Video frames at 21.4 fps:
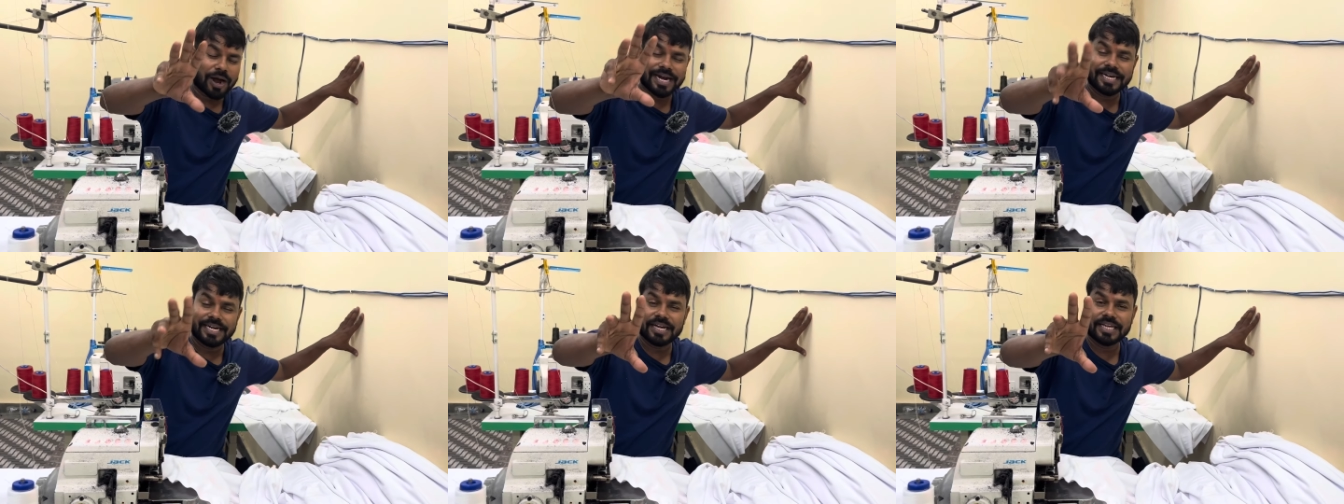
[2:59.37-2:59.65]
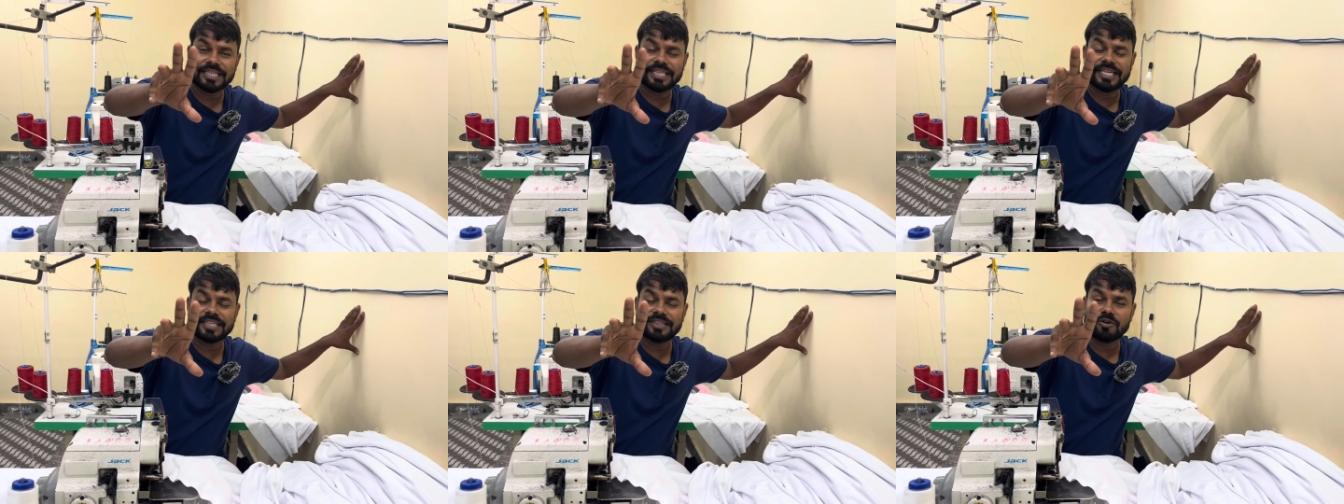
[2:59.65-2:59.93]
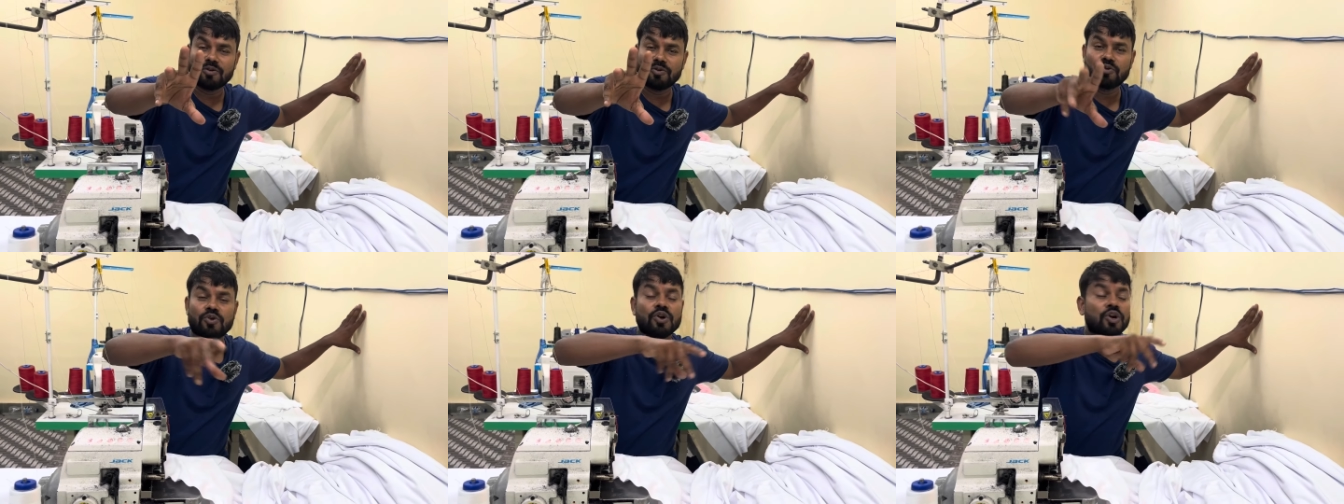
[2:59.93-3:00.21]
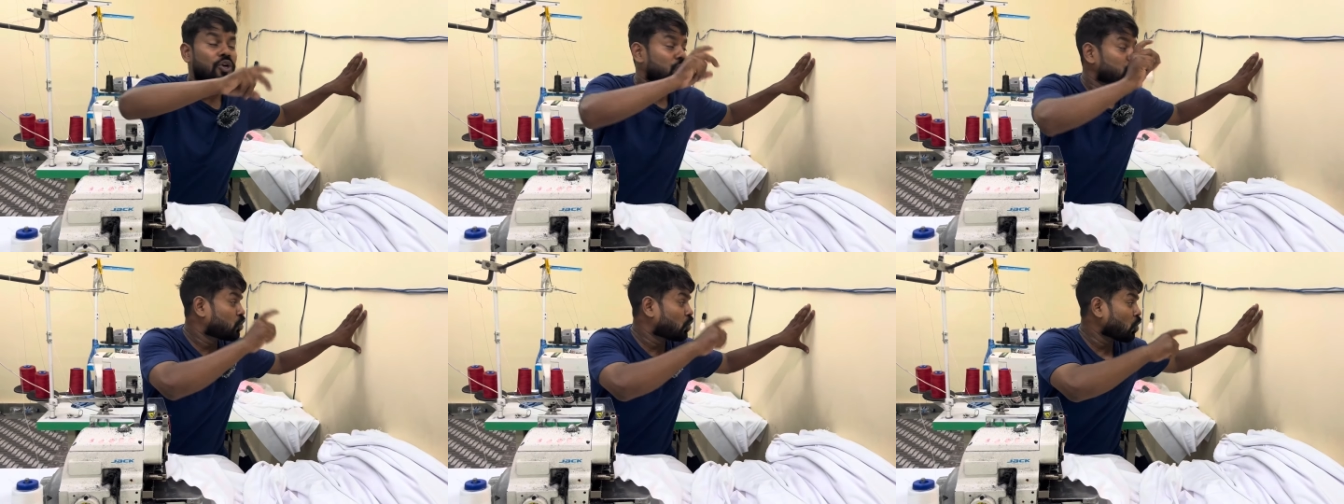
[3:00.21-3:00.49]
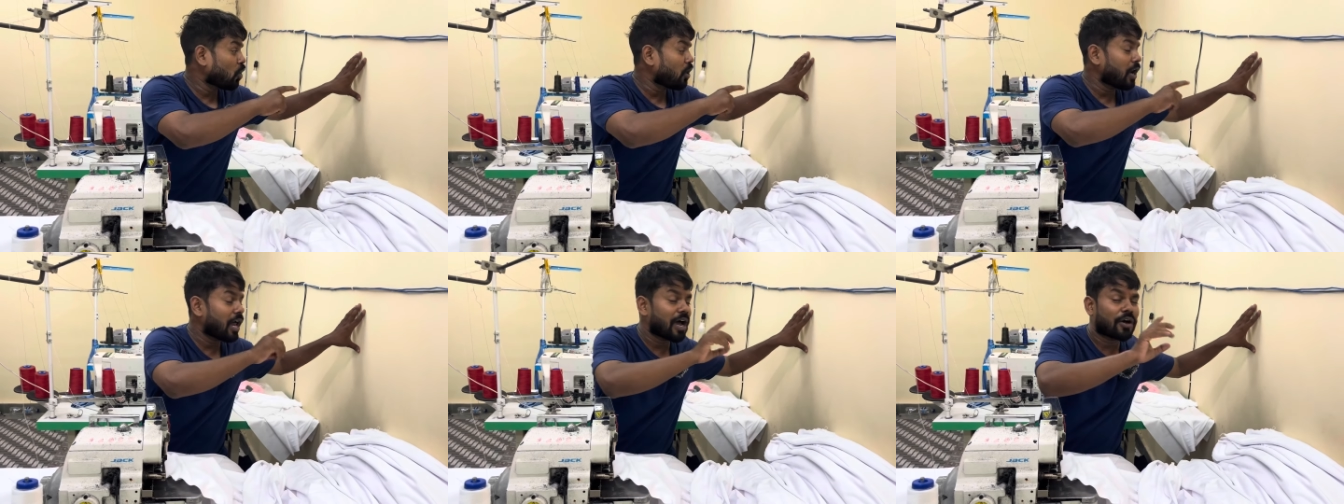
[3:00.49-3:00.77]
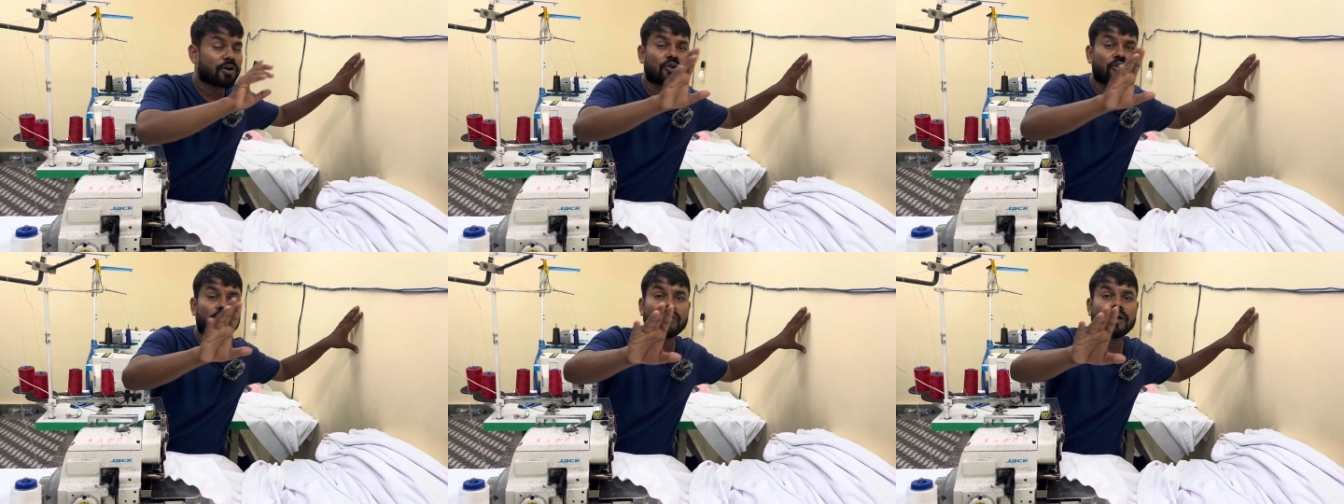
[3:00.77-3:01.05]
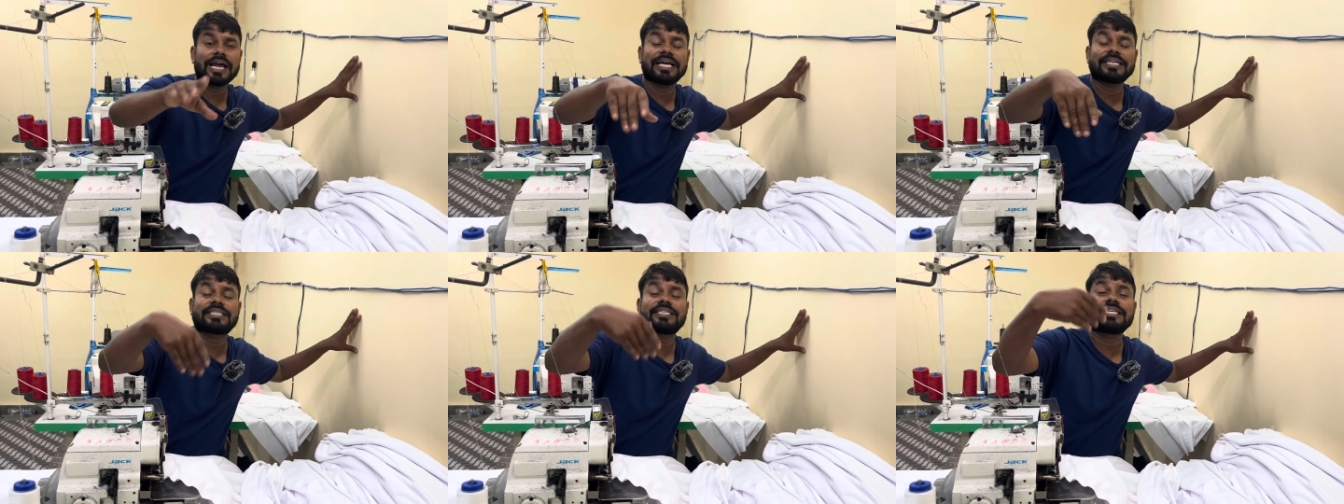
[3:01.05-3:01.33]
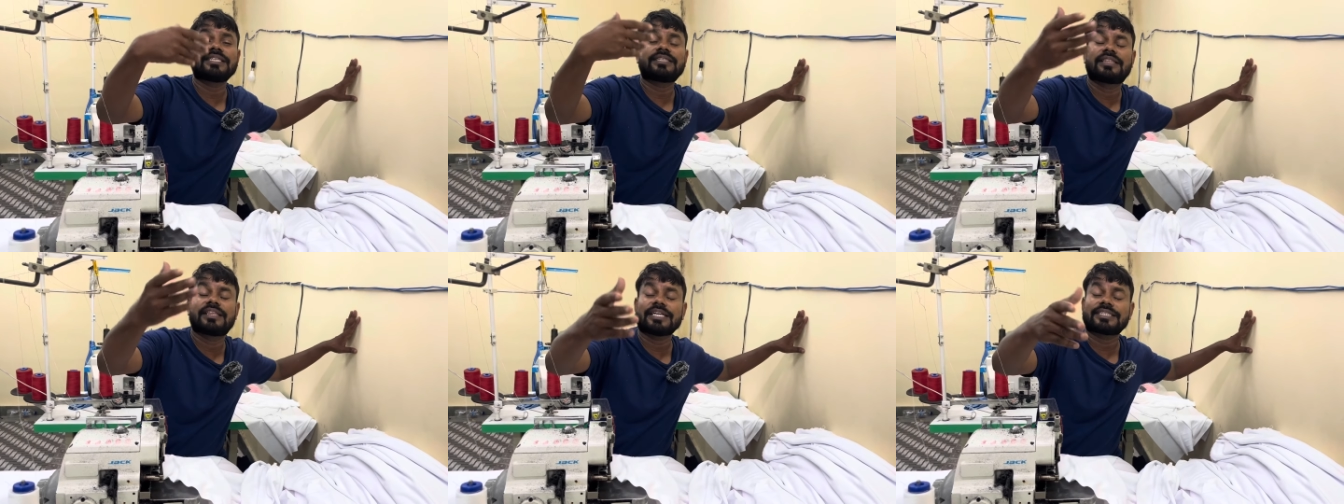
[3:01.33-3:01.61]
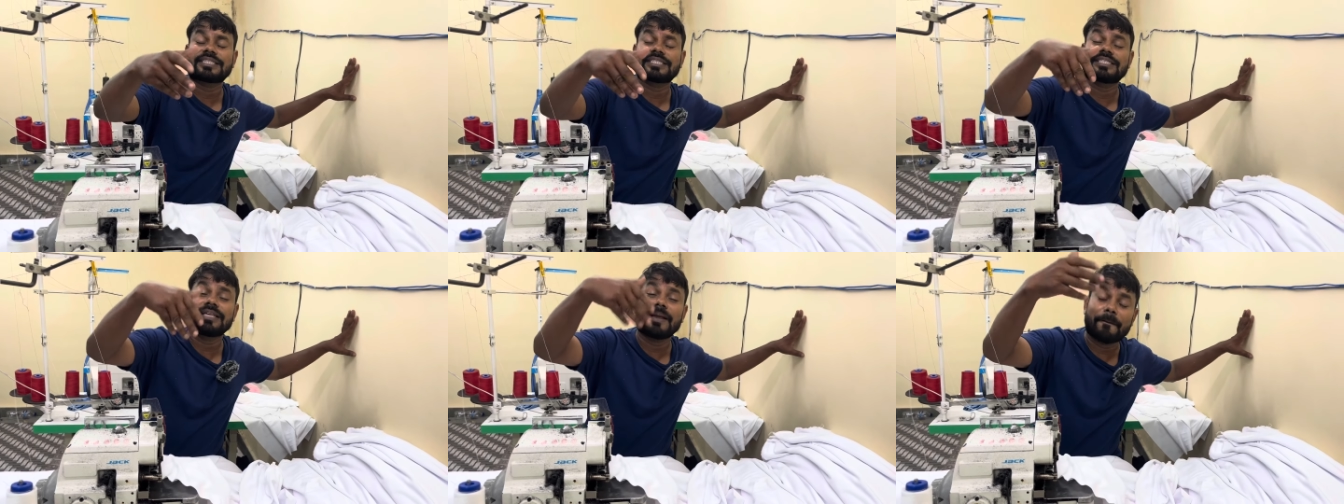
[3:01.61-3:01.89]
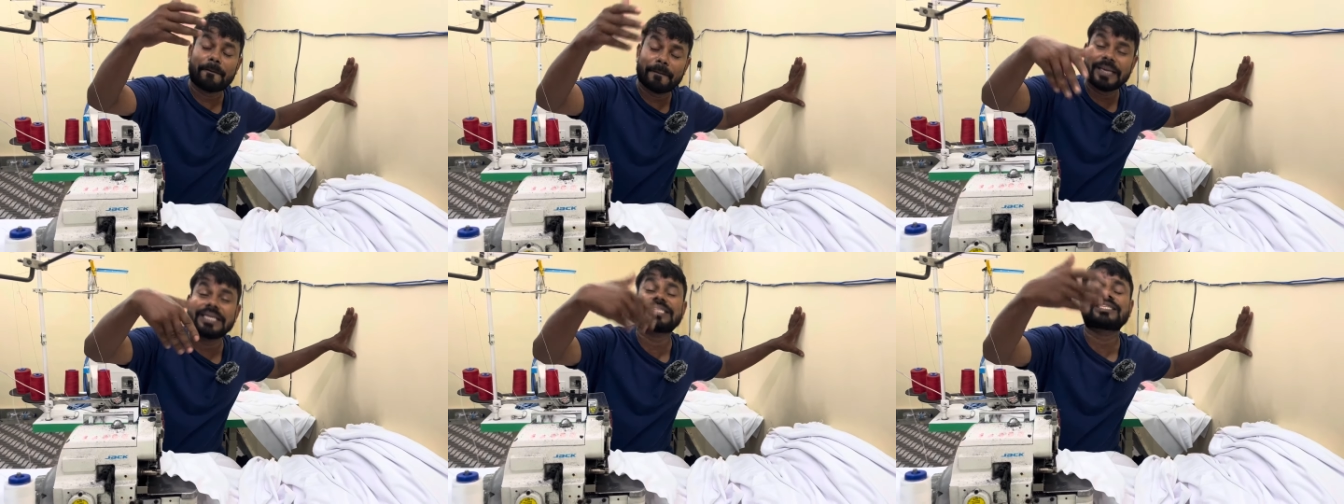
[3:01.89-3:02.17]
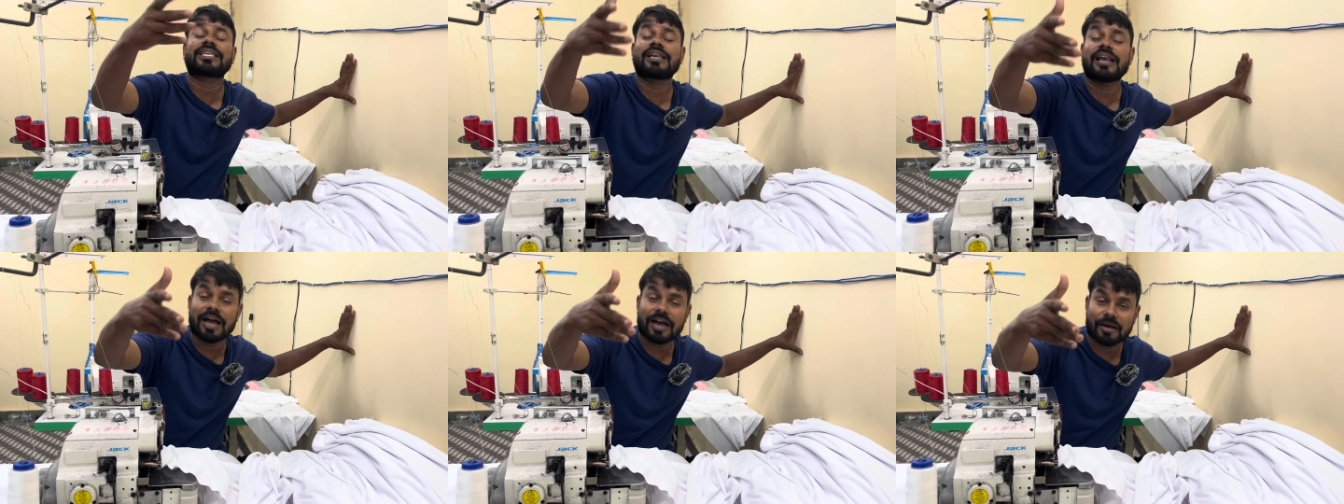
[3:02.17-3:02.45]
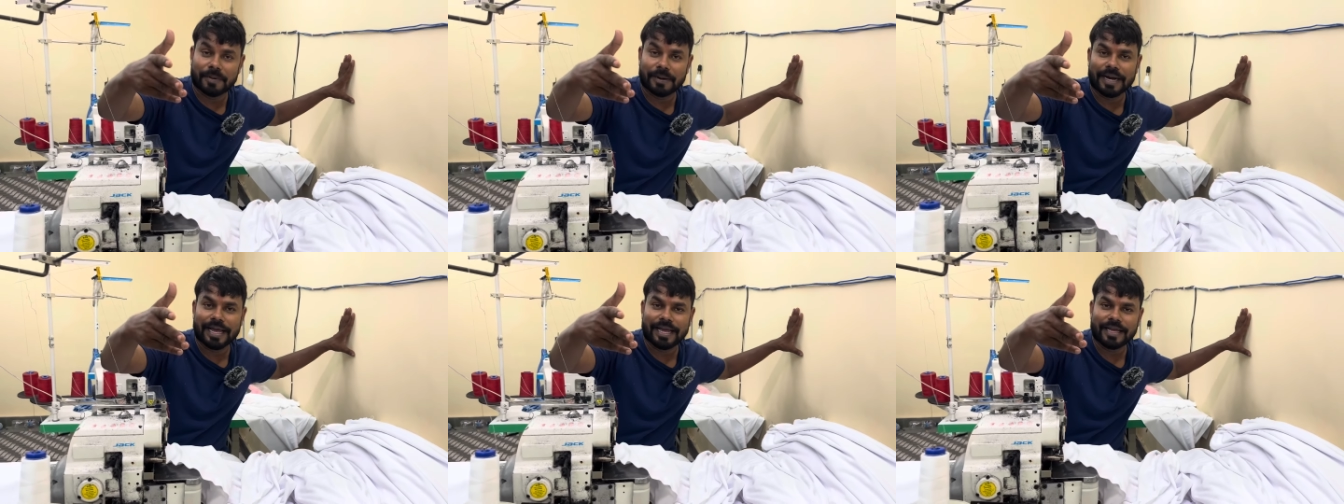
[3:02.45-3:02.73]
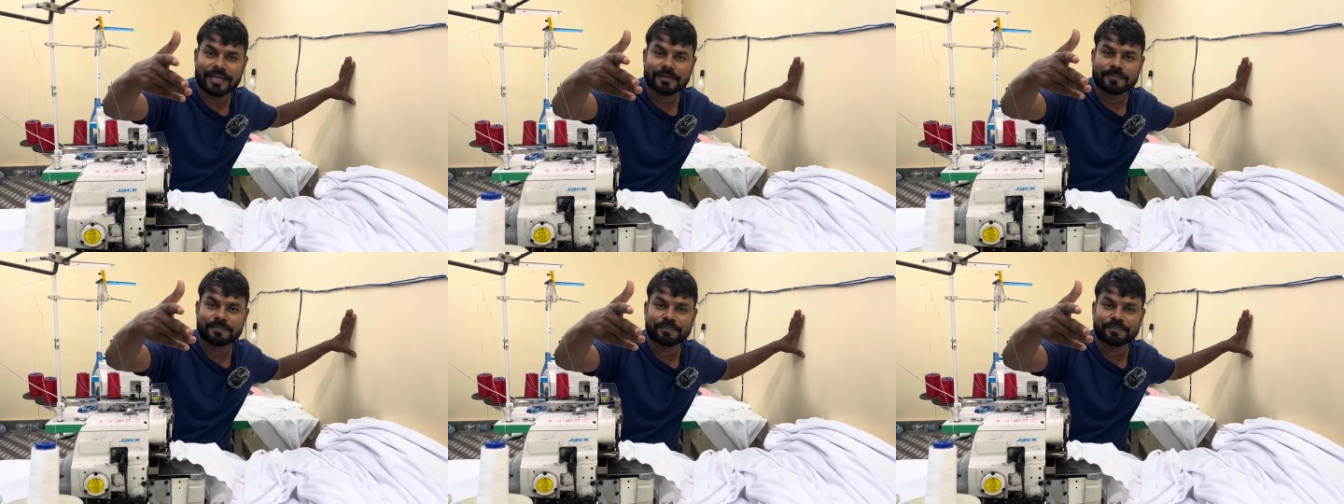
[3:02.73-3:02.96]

आइडिया देता हूं दो लाख को कैसे दस से बीस लाख बनाए